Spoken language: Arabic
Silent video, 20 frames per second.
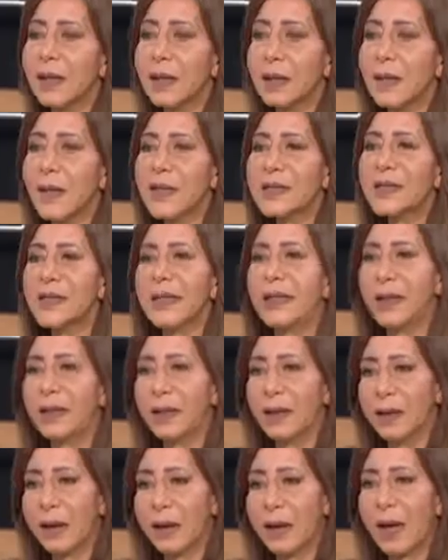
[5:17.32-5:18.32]
انا
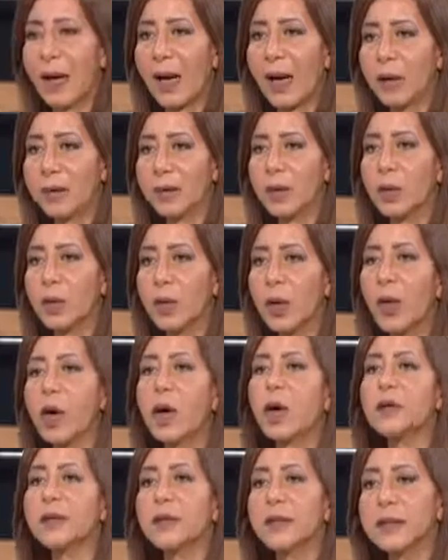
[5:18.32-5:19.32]
بسال حد يكون
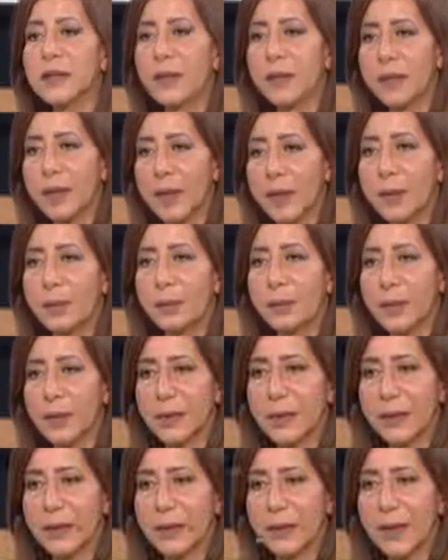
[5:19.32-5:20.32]
خاض التدريب
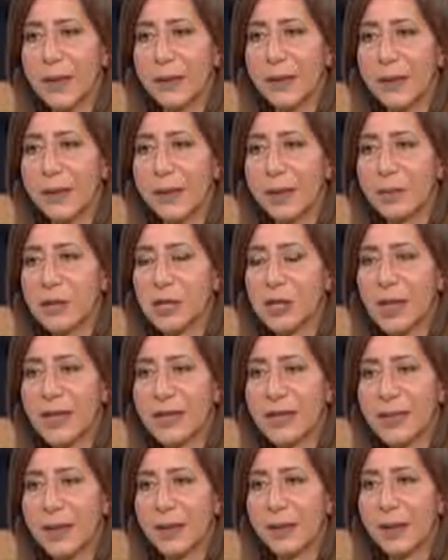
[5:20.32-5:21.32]
لان انا مش
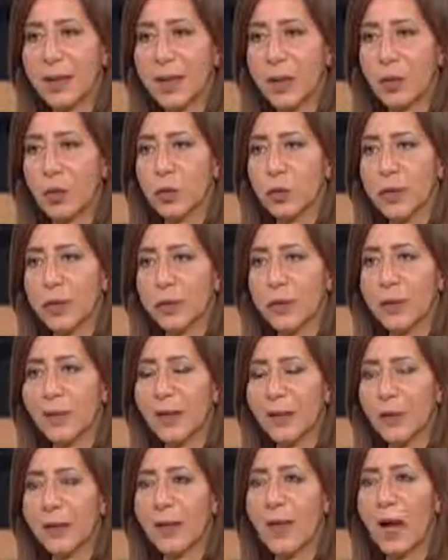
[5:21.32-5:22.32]
هستنى اخد
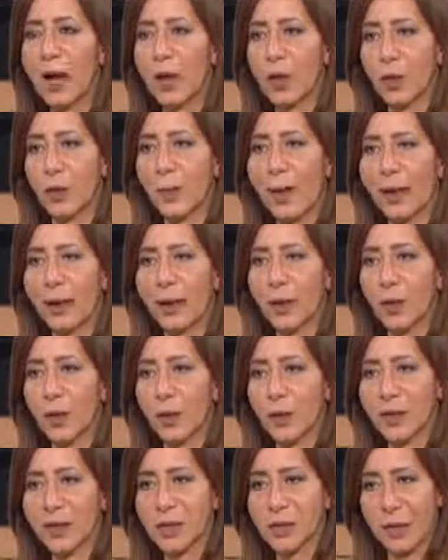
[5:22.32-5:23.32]
تدريب بعدين احكم عليه
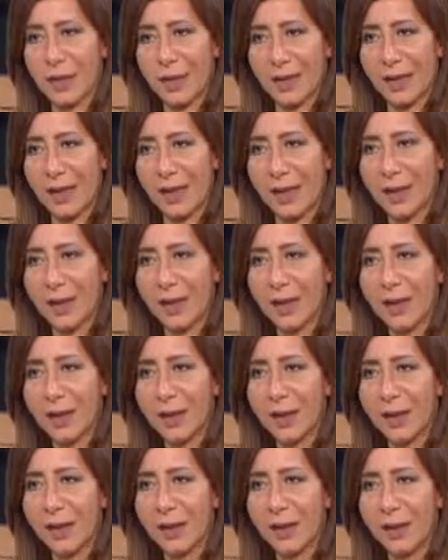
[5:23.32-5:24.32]
هو آه، كويس ولا لا بنسال
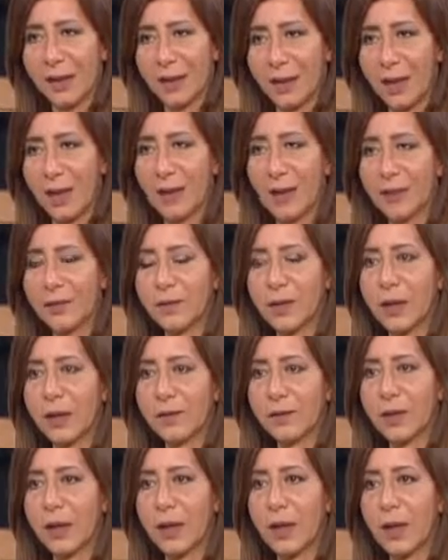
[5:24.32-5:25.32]
الناس الثانيه اه
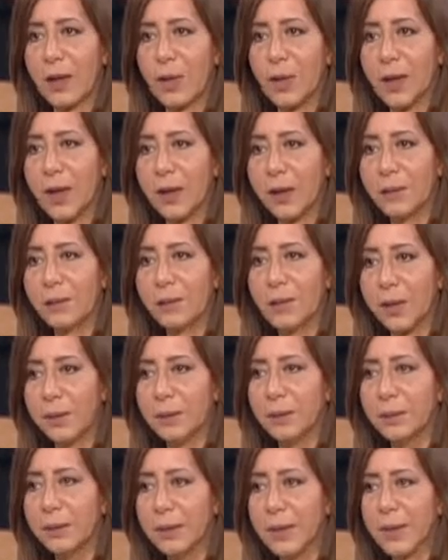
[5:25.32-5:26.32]
فهو
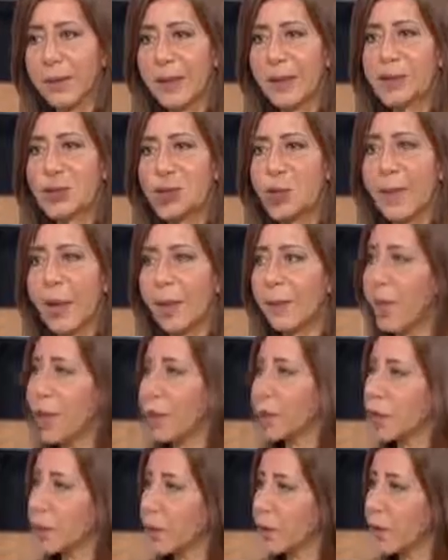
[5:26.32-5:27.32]
بيبقى السمعه
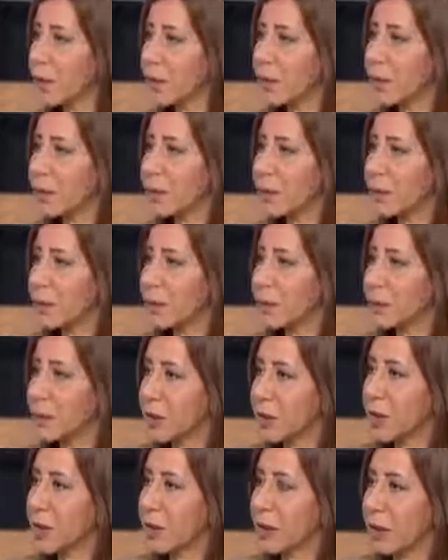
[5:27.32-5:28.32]
معروفه
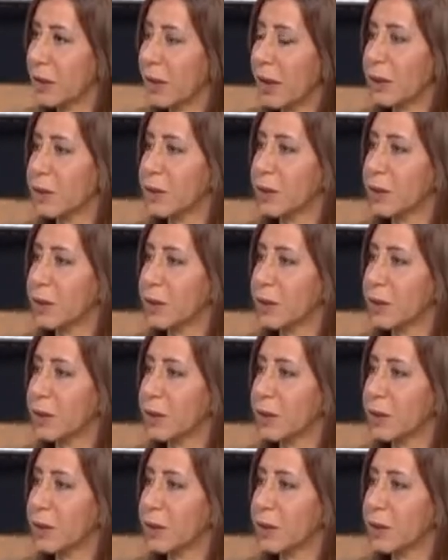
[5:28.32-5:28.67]
مش كده راي آه،